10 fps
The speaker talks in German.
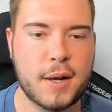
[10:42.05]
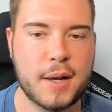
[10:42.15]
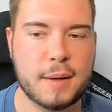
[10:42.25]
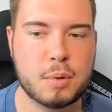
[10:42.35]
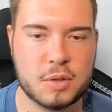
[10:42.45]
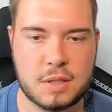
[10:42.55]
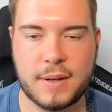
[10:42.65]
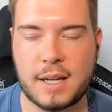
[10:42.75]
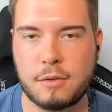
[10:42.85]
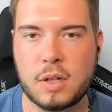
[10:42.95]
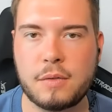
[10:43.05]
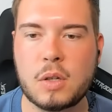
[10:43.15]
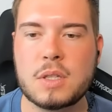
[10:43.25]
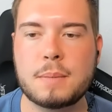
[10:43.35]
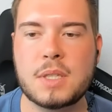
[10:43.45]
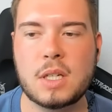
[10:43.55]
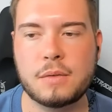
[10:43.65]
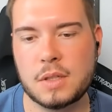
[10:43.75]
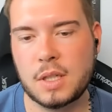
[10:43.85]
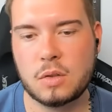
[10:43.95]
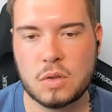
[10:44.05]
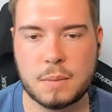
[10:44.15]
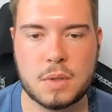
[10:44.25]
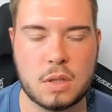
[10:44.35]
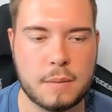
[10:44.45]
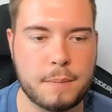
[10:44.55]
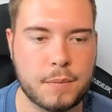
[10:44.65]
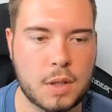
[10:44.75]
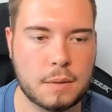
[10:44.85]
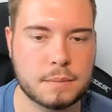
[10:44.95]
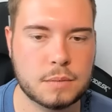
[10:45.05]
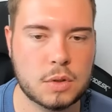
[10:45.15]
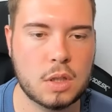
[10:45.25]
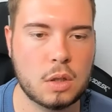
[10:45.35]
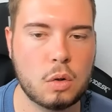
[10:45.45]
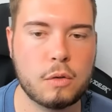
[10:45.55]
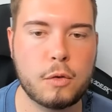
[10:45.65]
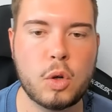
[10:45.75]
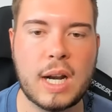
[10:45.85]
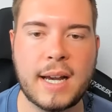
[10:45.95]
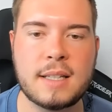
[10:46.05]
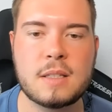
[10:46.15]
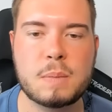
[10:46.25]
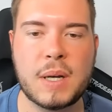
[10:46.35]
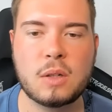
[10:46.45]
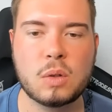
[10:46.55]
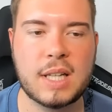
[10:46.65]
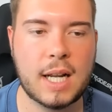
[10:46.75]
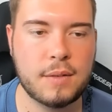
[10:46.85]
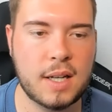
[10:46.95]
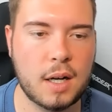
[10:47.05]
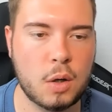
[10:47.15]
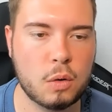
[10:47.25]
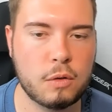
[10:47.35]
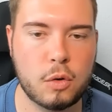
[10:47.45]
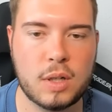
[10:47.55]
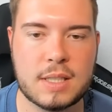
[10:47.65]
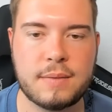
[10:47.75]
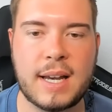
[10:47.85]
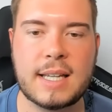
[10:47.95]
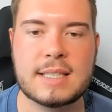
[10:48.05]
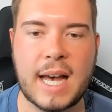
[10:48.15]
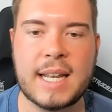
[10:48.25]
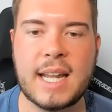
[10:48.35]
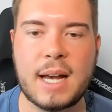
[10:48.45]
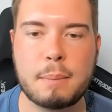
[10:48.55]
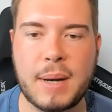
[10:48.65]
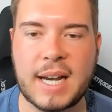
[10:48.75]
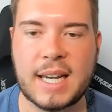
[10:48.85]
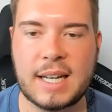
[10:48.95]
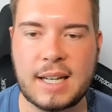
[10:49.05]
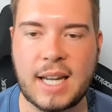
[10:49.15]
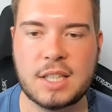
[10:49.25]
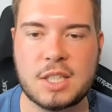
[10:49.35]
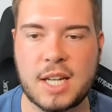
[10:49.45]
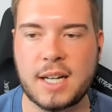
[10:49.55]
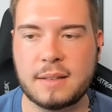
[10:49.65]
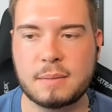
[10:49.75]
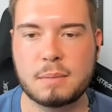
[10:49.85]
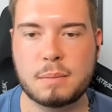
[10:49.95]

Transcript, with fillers: Äh, plus 2, von einer oh, ah, 74 okay. auf eine 76. Okay, okay. Ja, genau. Und Flügel 1 ist Pedro de la Vega und Flügel 2 ist Ander Barrenexia.